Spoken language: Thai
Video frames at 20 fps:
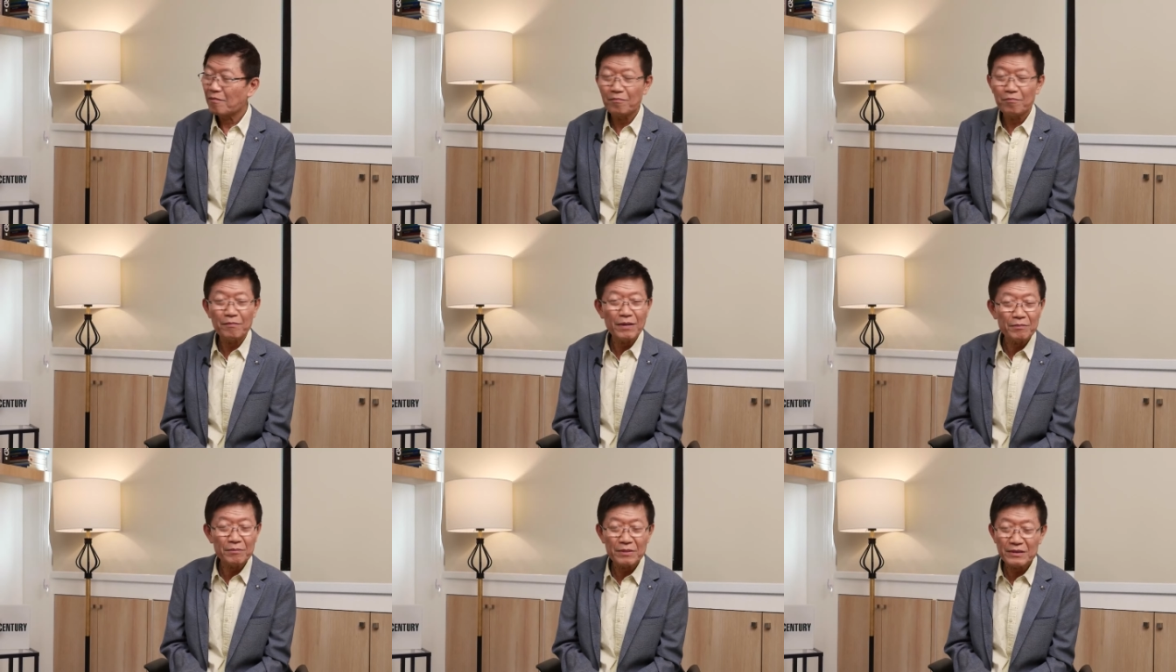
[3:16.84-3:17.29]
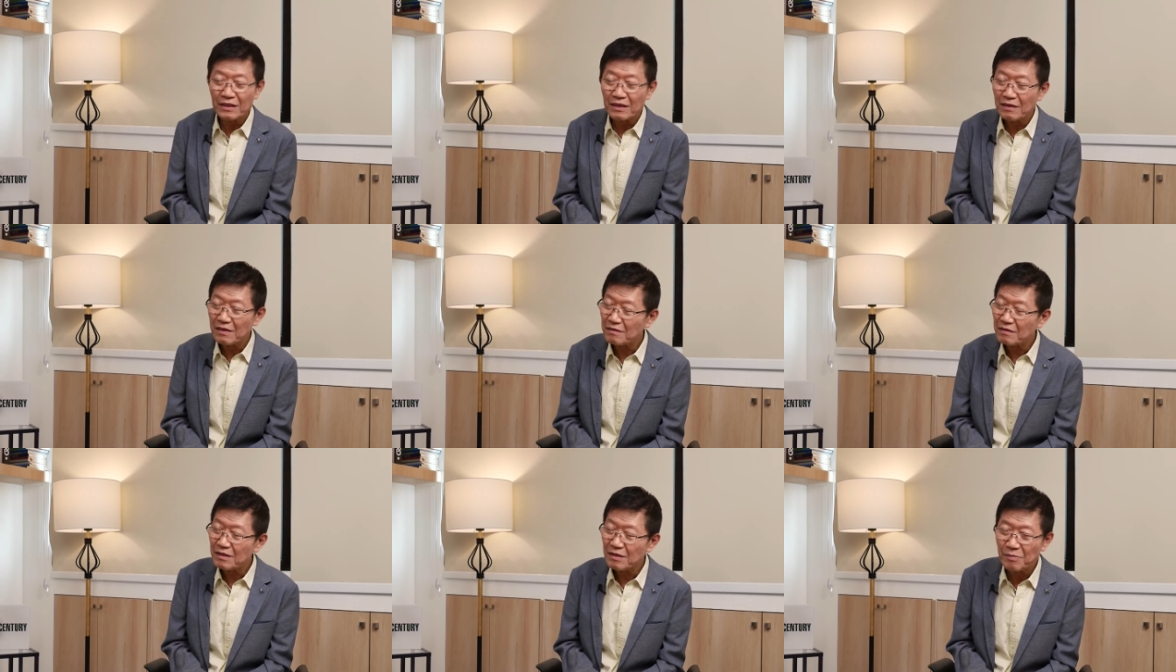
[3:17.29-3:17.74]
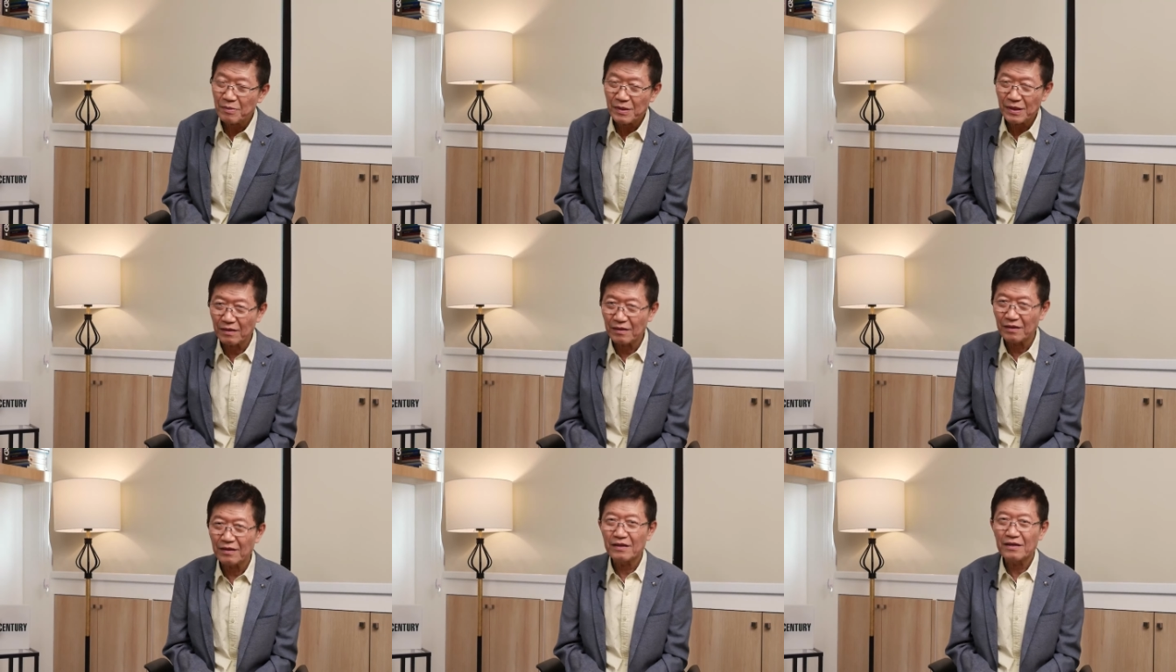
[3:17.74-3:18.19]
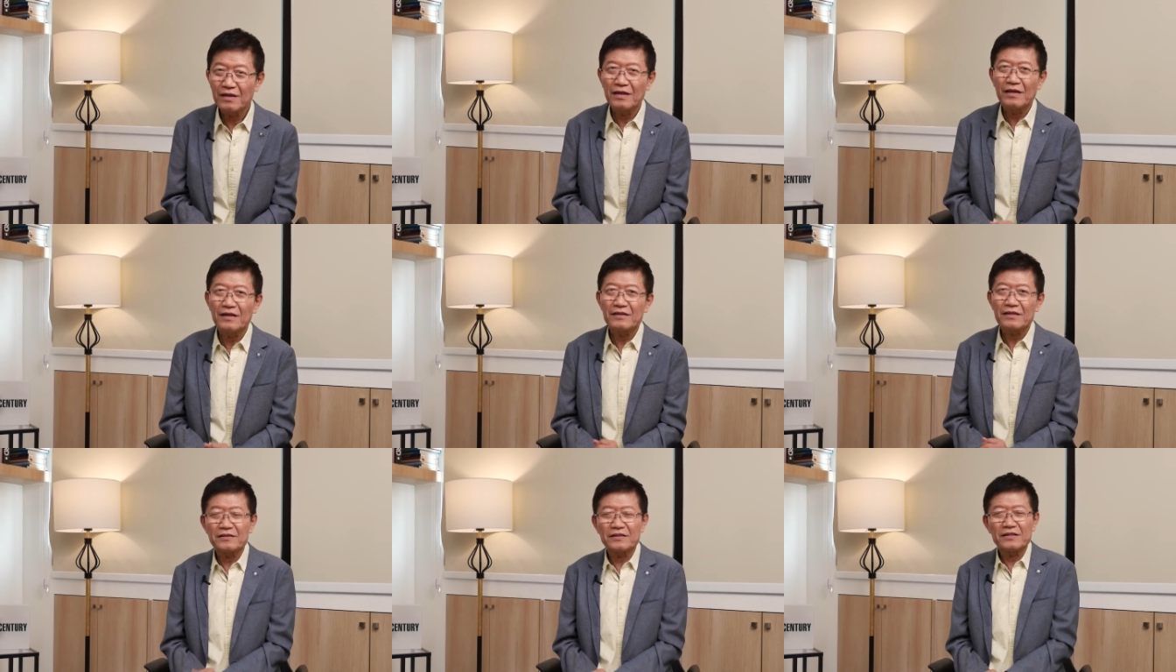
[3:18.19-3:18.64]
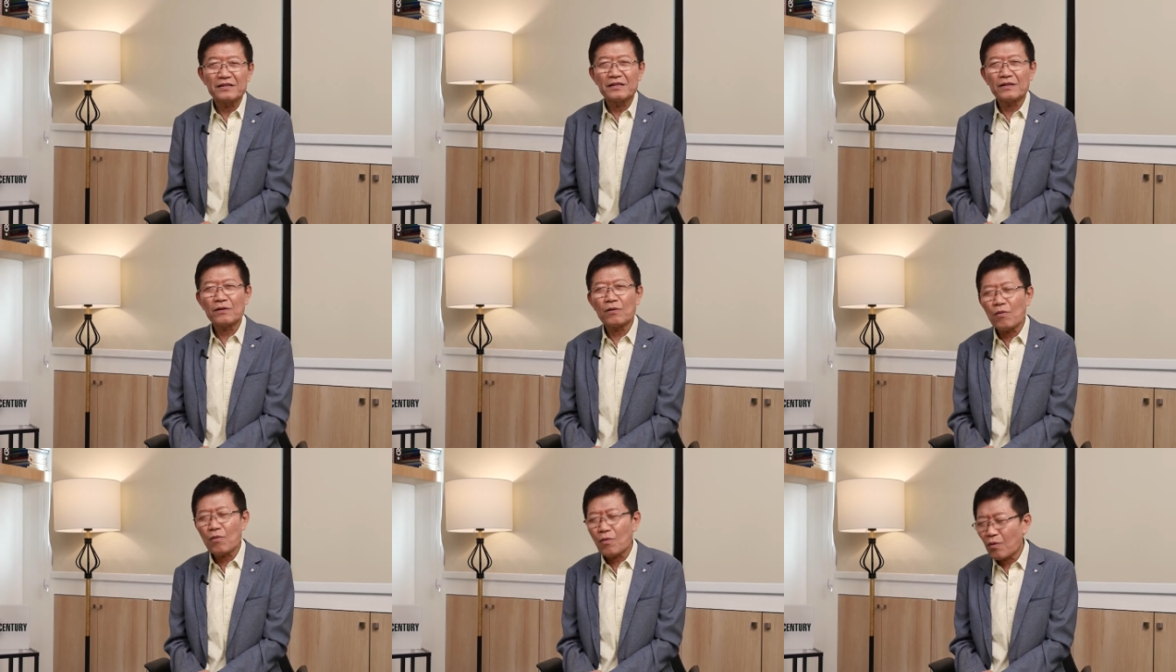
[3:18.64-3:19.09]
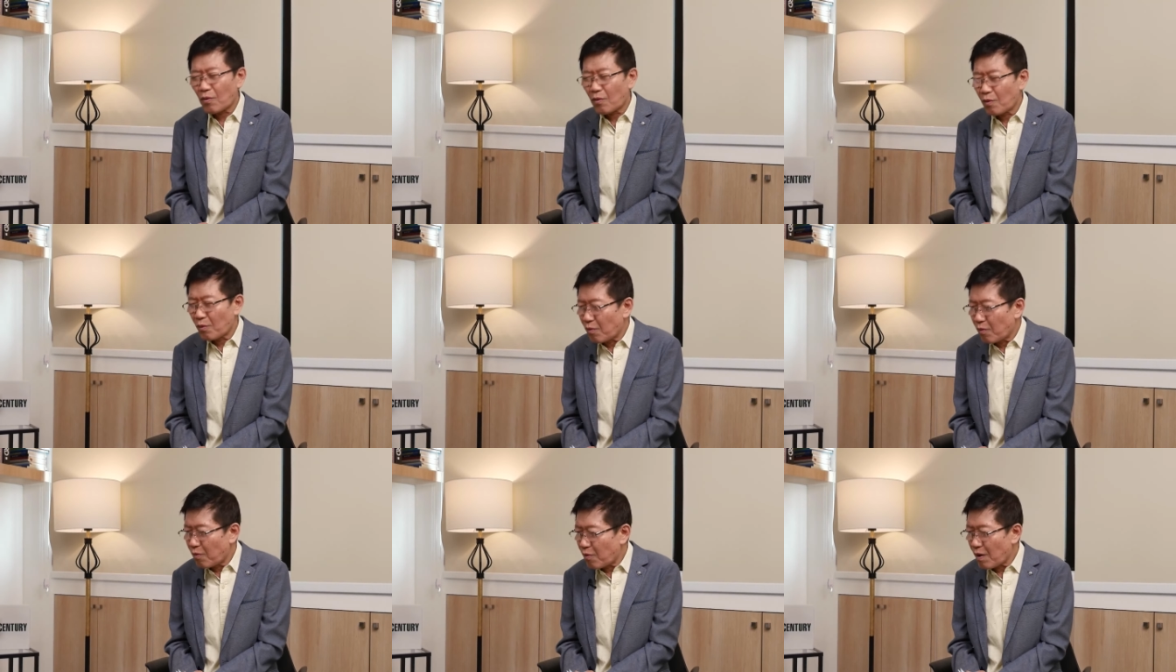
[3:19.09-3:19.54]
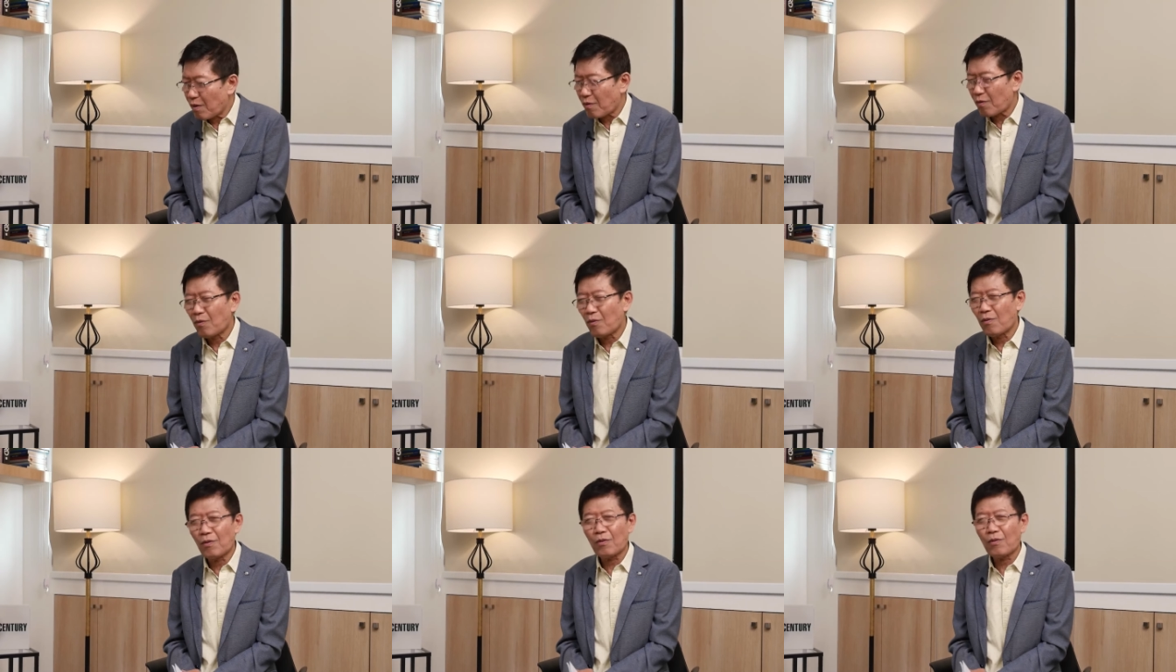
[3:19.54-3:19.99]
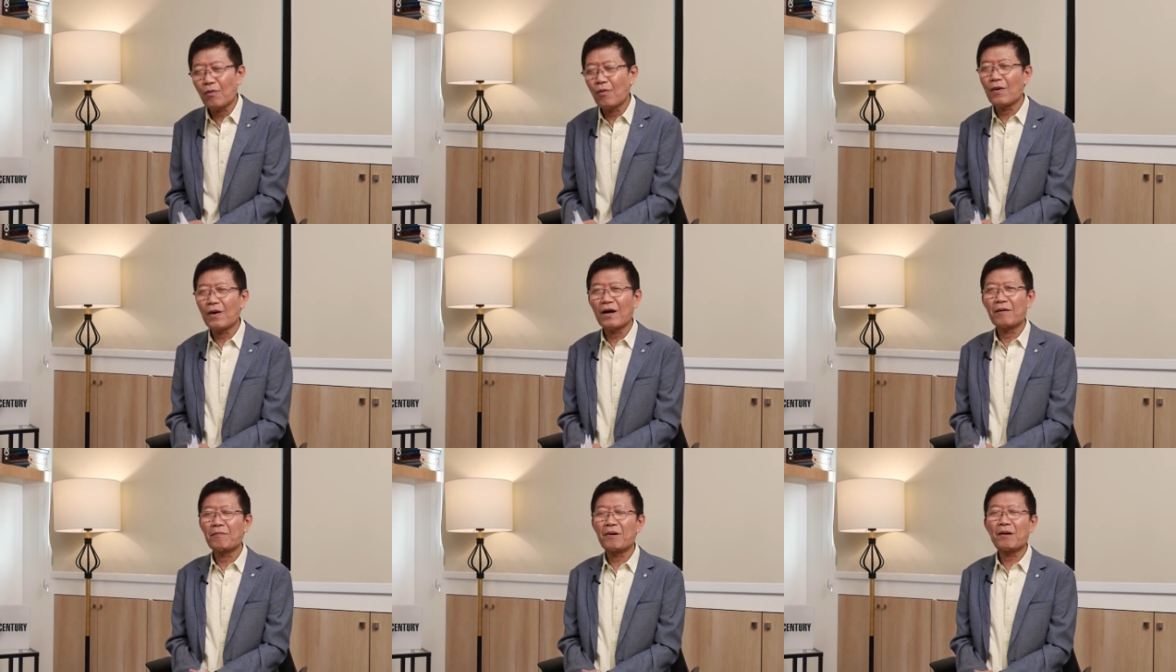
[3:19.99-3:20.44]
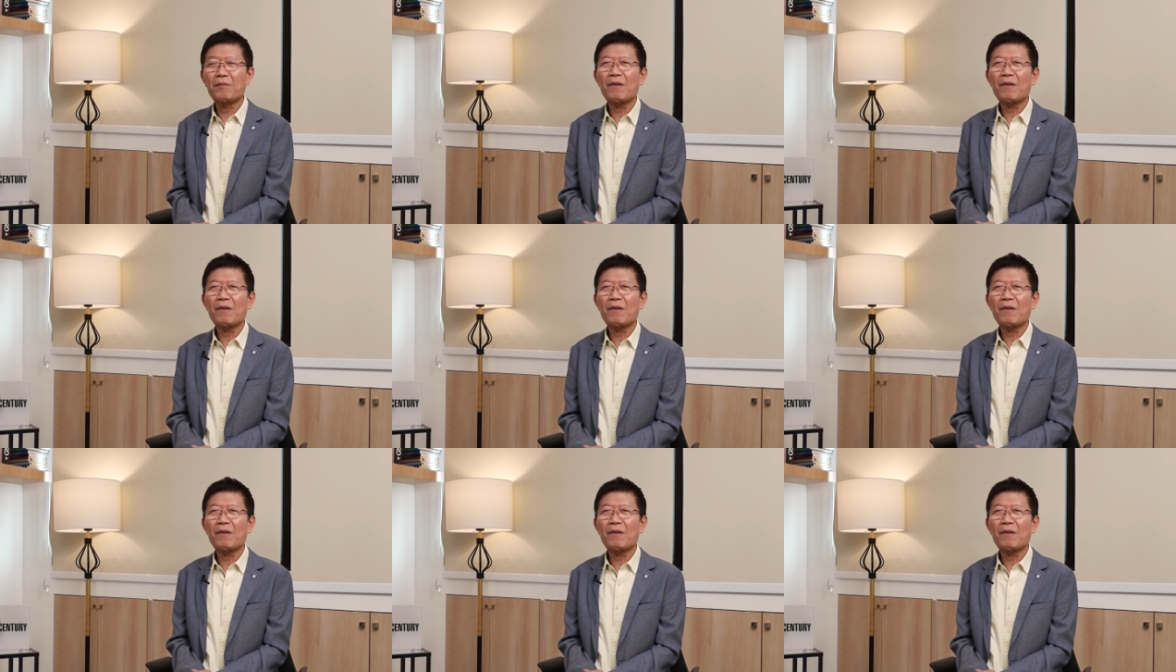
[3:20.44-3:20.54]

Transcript: มันไม่ใช่เรื่องที่ผิด แต่สิ่งที่เขากลัวกลัวกลัวกัน